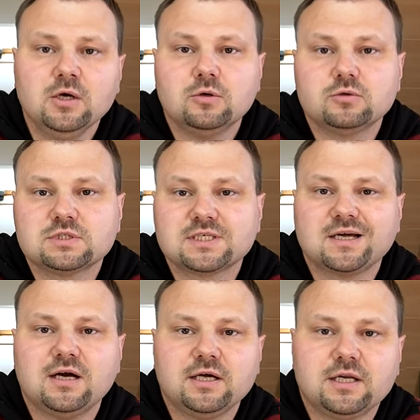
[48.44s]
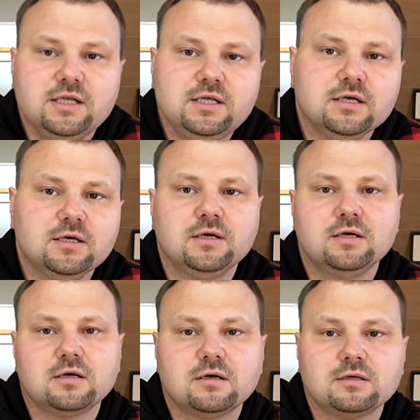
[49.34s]
Und gerade hier
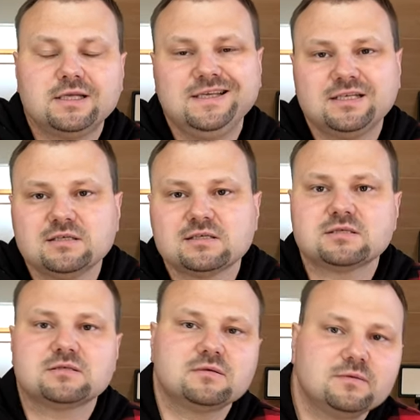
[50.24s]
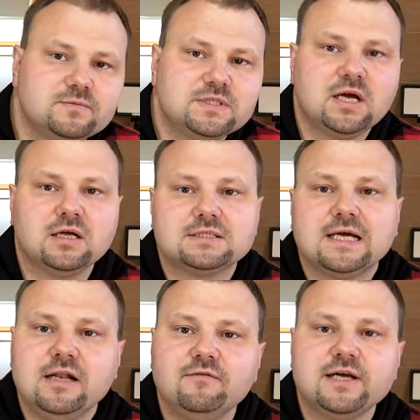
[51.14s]
geht es tja,
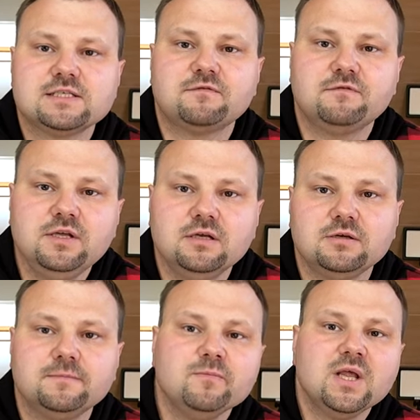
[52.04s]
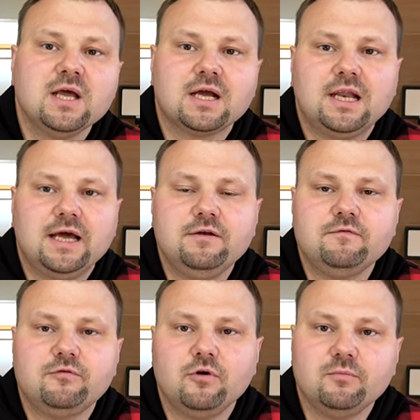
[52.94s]
teilweise vielen kleinen
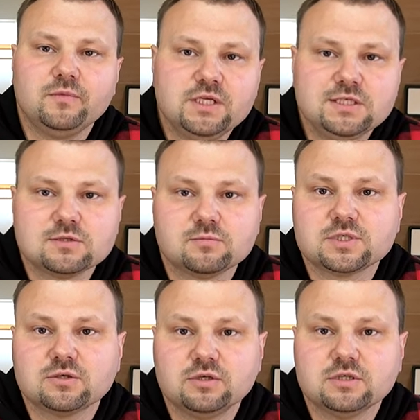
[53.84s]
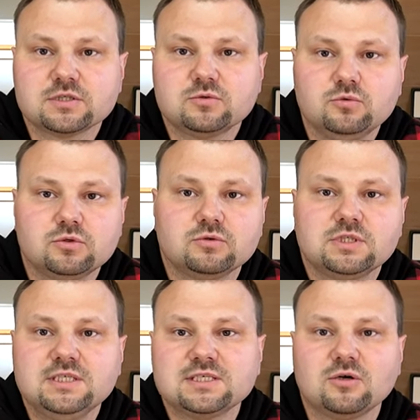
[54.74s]
Firmen nicht so besonders gut. Und
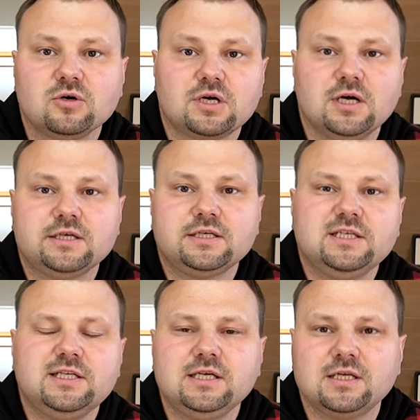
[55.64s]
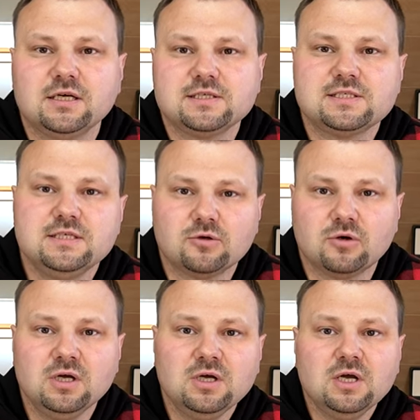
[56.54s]
hier ist auch gerade die
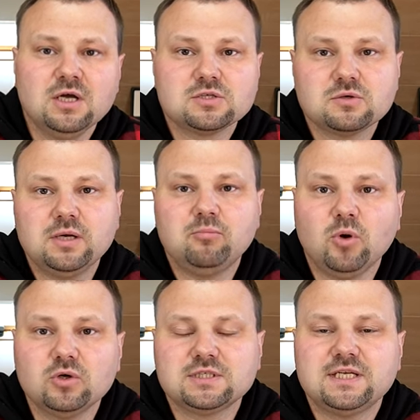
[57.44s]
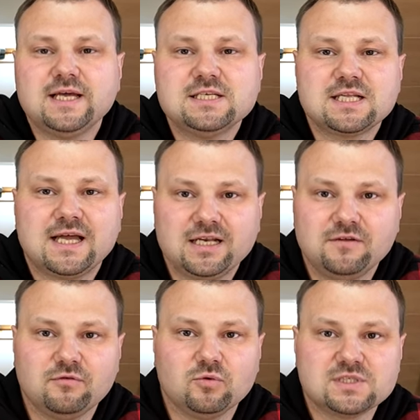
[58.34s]
Digitalisierung so ein Punkt, der ist
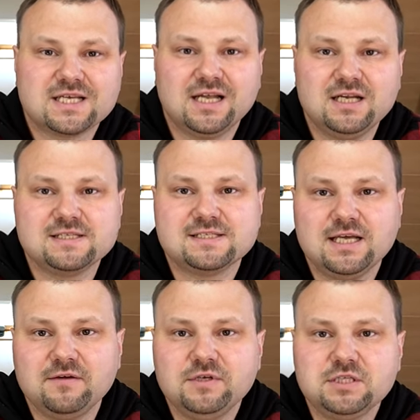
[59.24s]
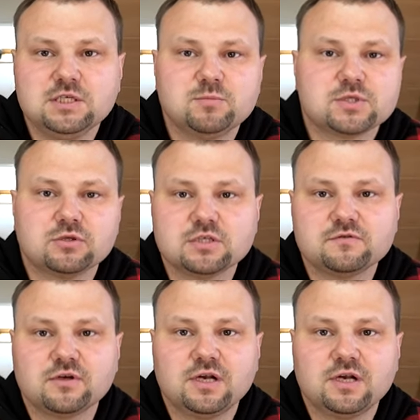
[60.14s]
eigentlich für uns alle sehr wichtig, besonders für